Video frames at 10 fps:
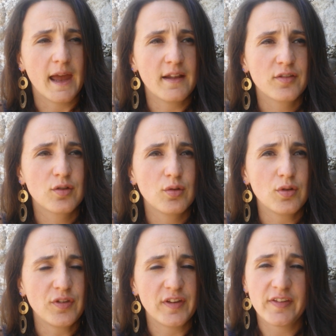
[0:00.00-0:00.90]
Est-ce
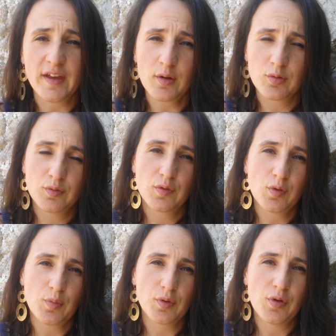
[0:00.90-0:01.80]
que c'est ça que nous
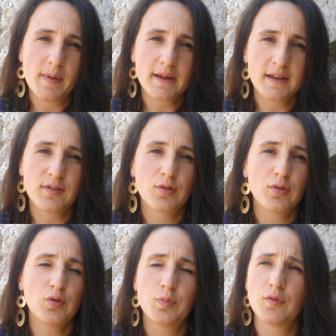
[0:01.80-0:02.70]
voulons pour demain Est-ce
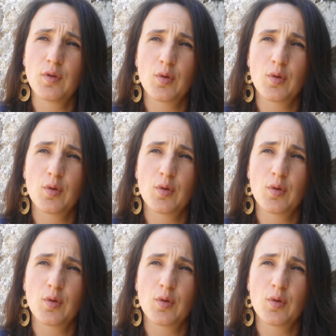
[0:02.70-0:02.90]
que nous pouvons